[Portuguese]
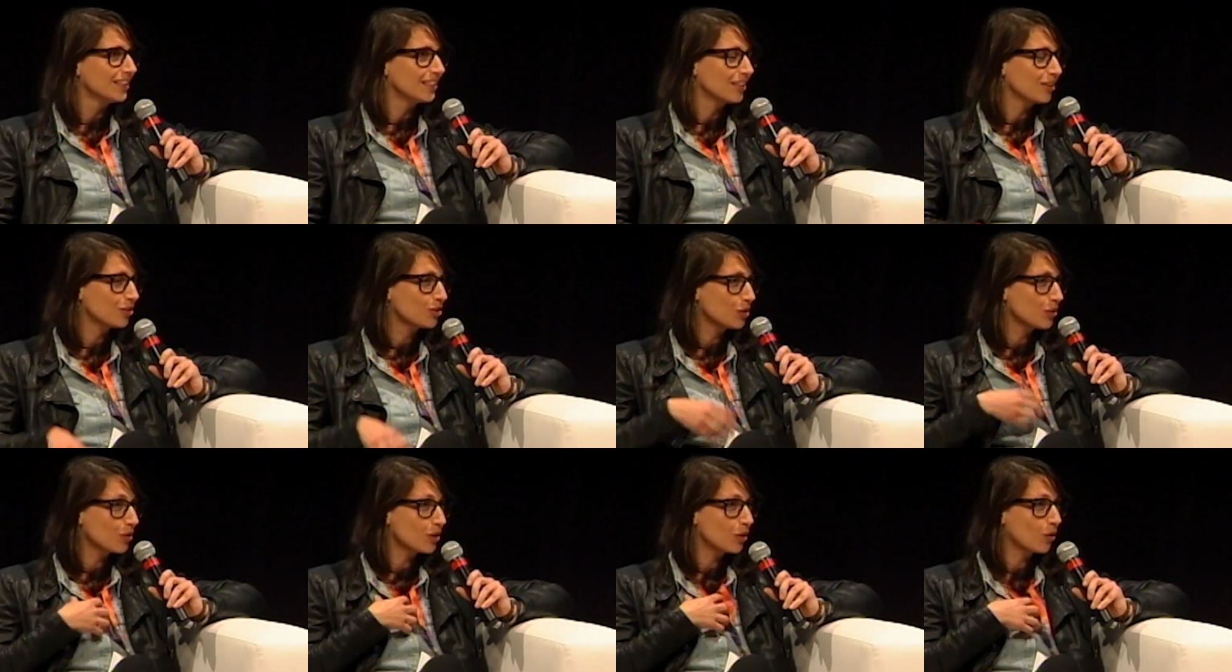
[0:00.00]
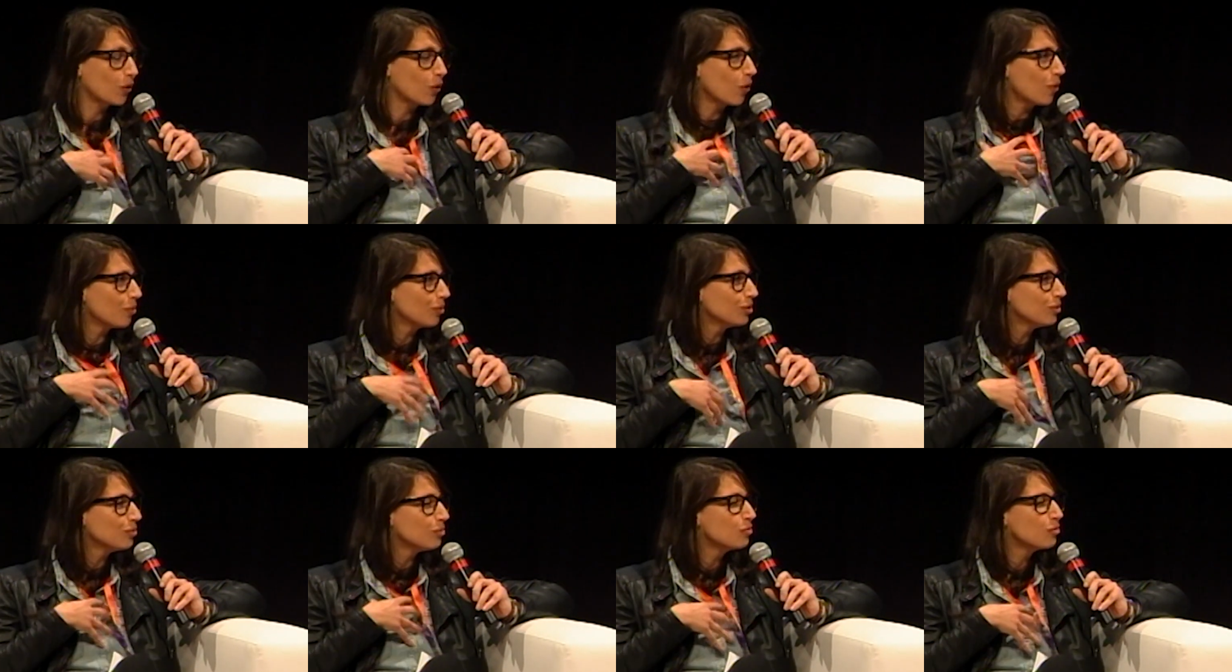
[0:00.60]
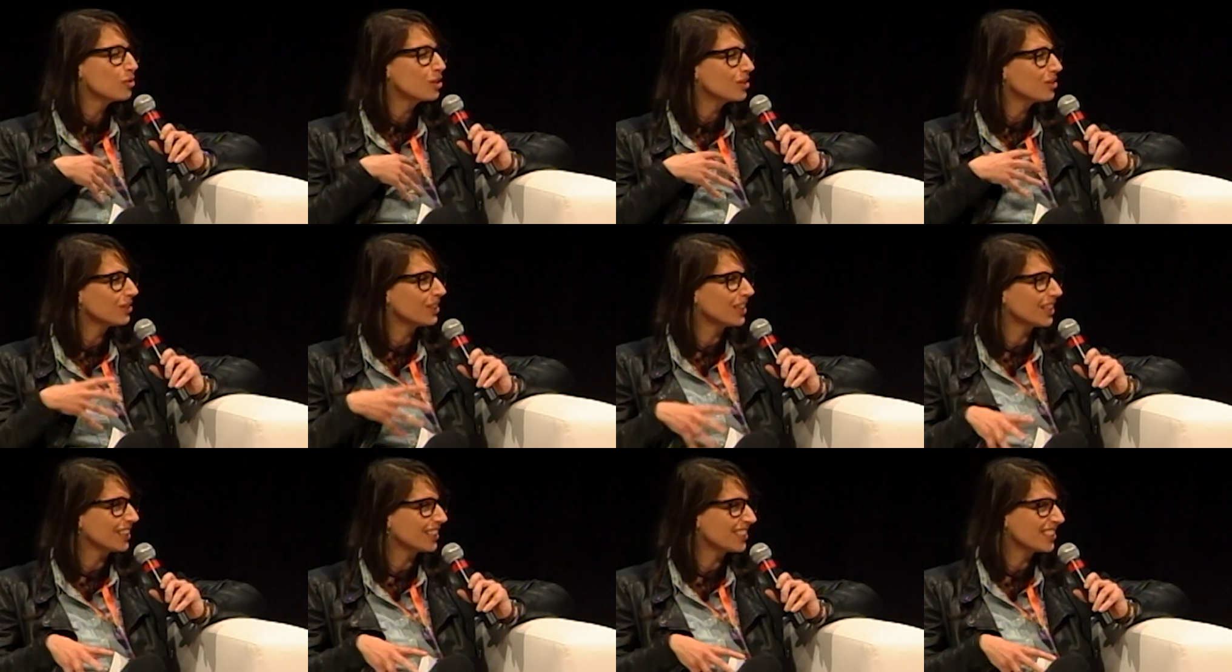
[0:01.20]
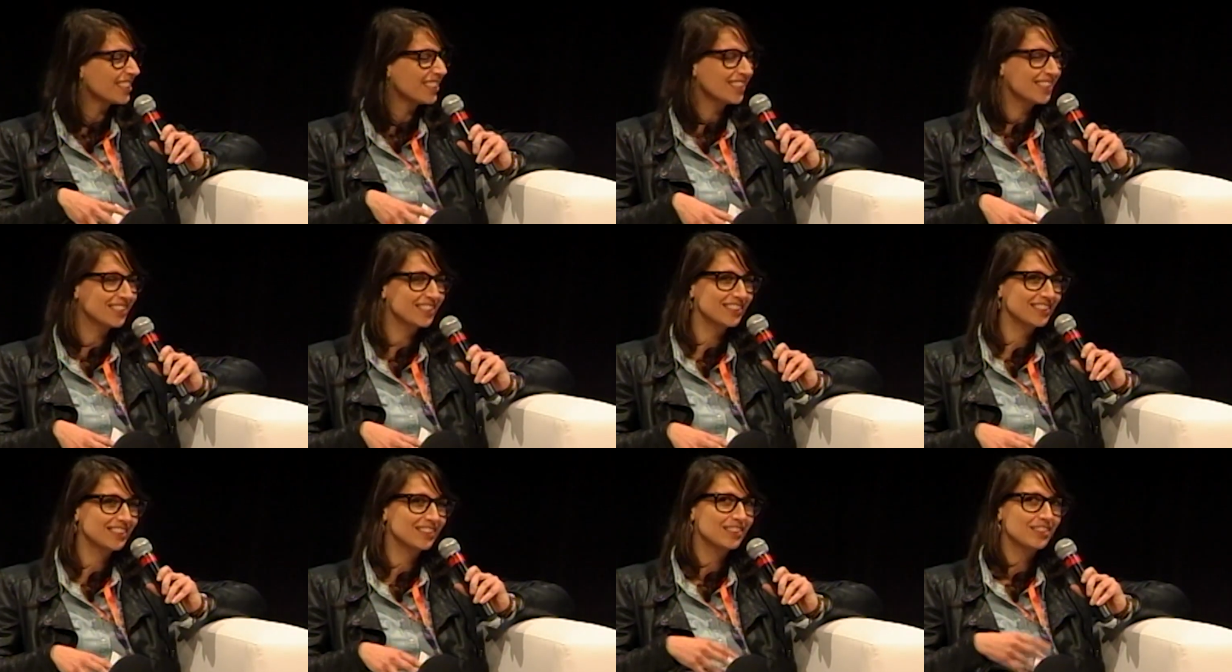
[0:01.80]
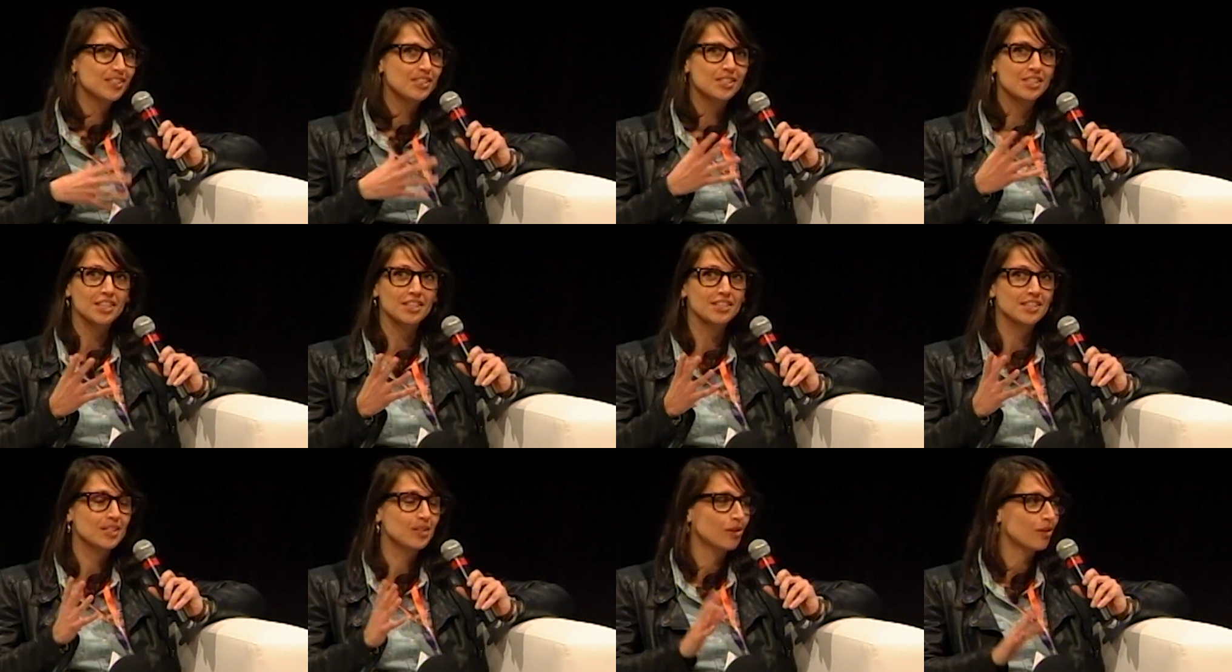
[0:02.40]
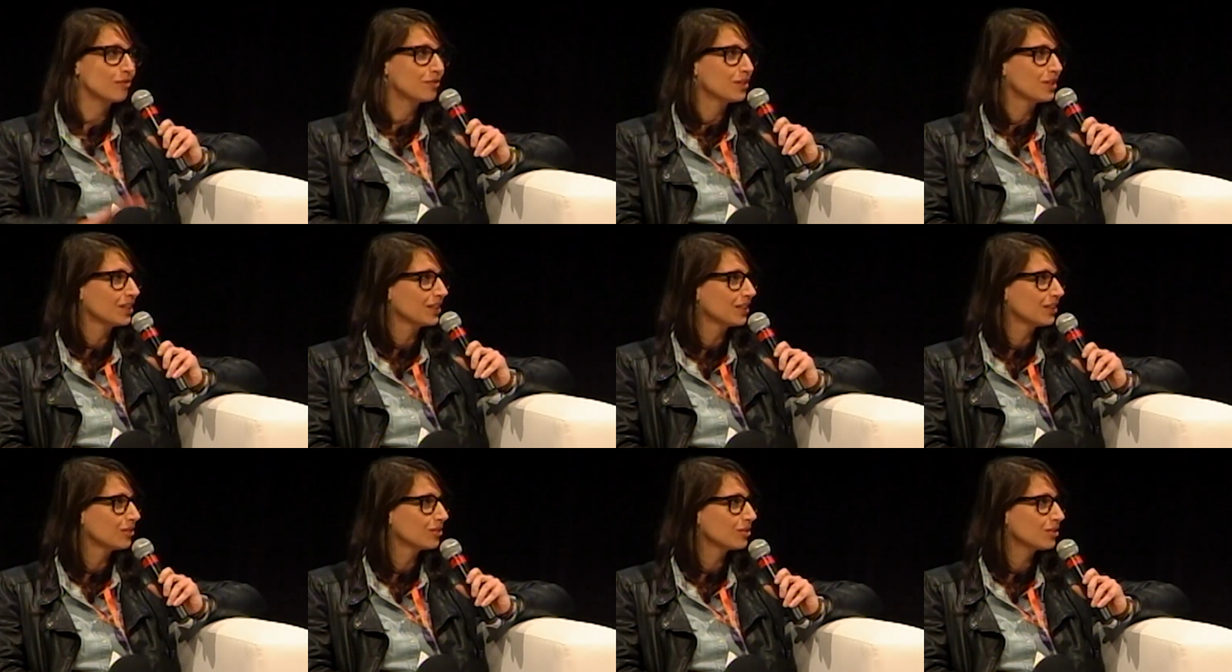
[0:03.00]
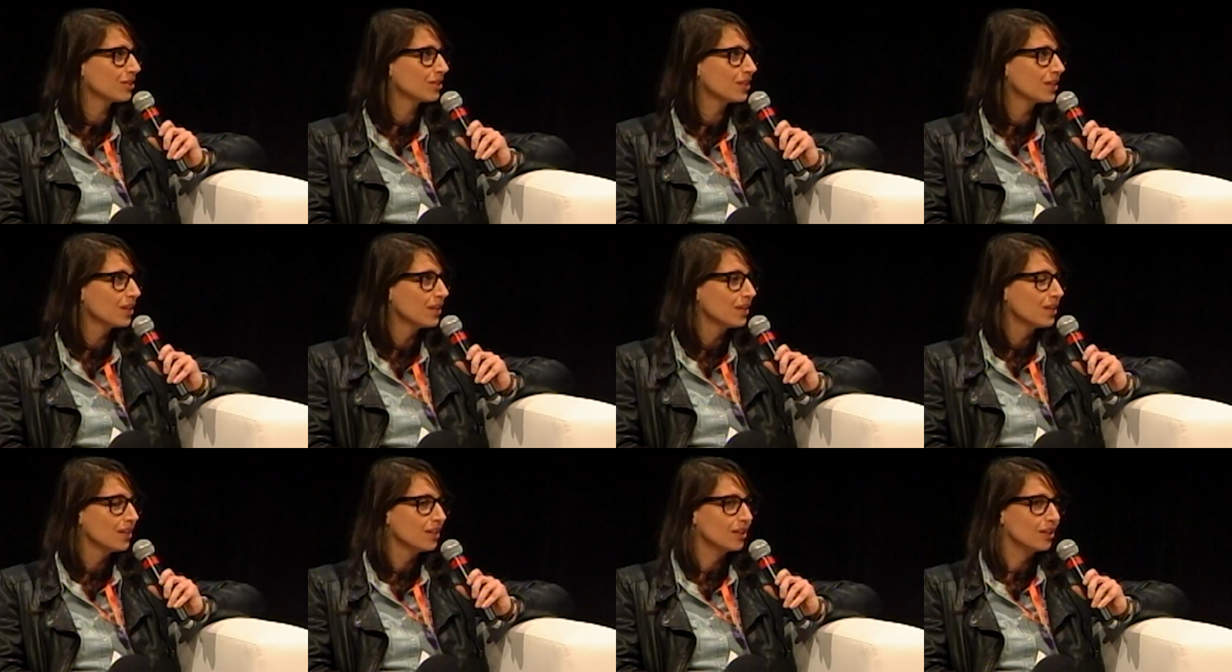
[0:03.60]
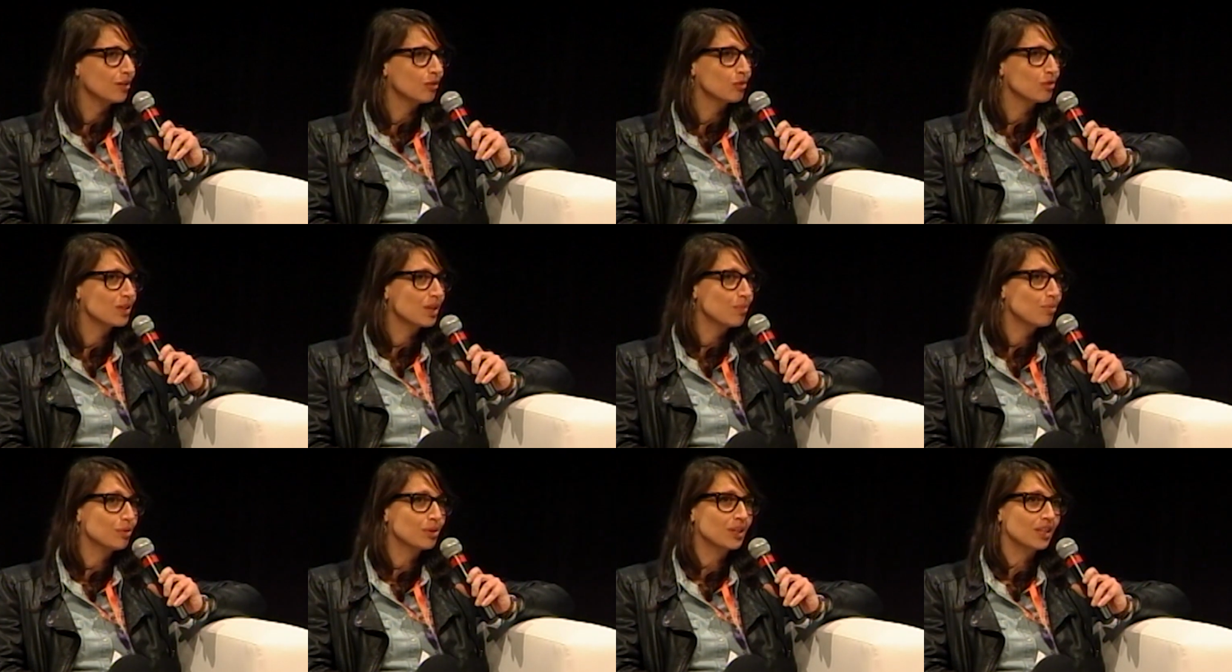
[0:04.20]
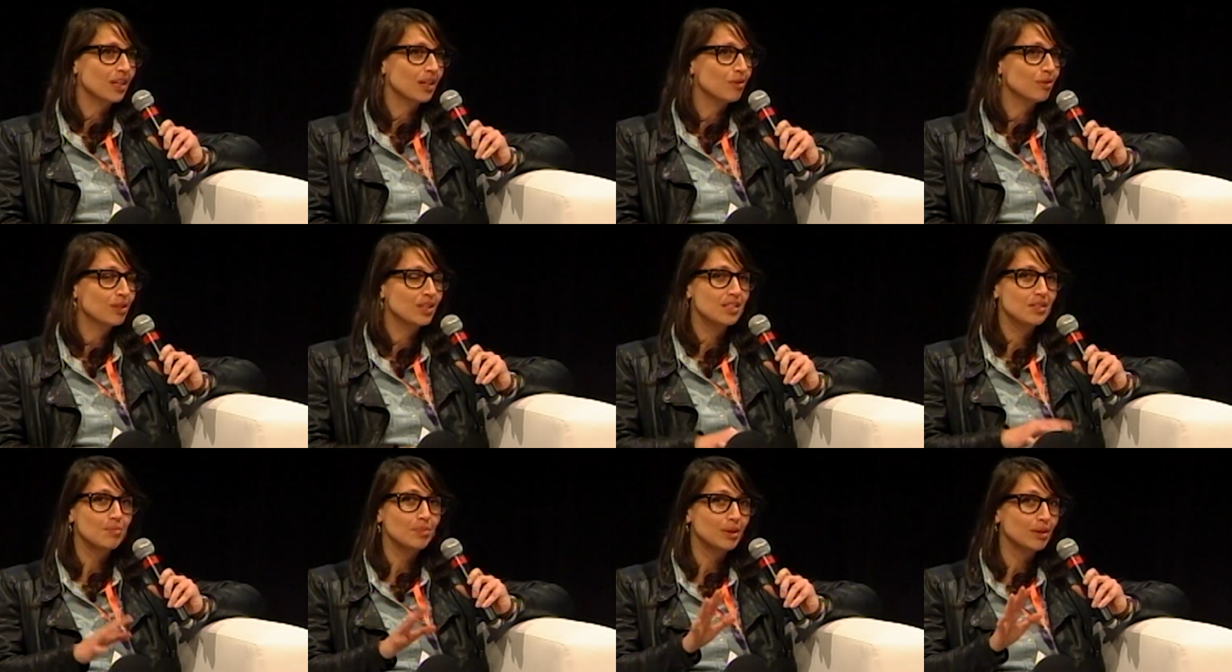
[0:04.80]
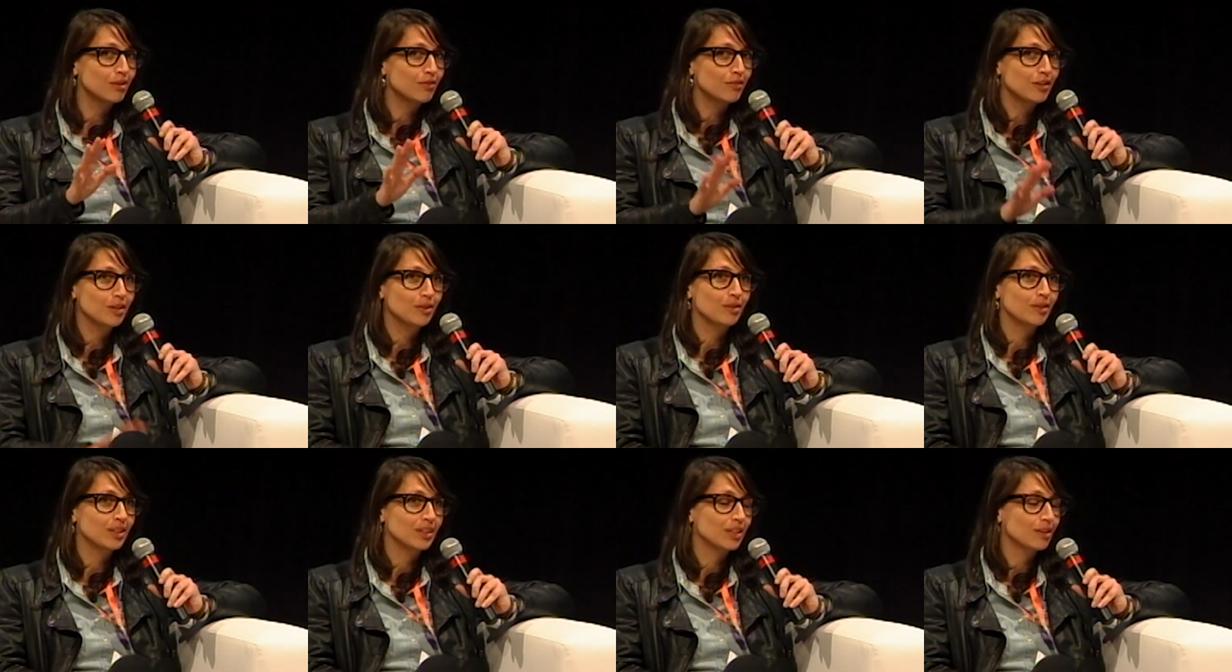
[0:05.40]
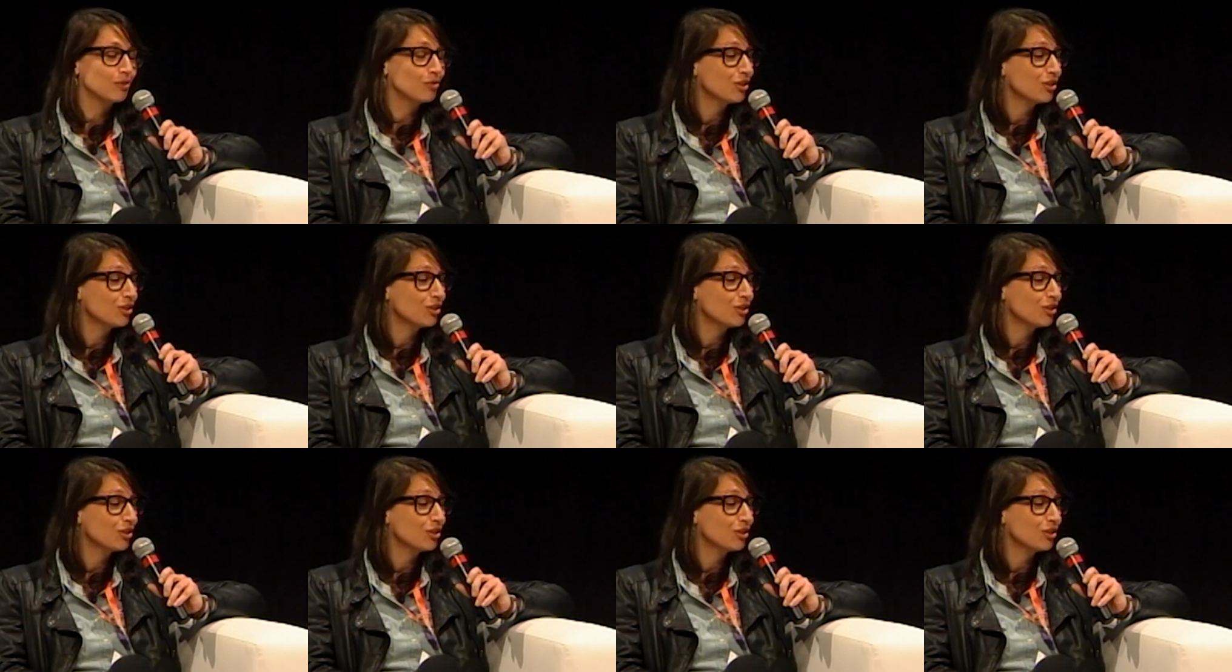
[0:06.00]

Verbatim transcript: E eu tinha um incômodo muito grande, tinha 19 anos, e eu não sei por que eu quis ir para Nova York.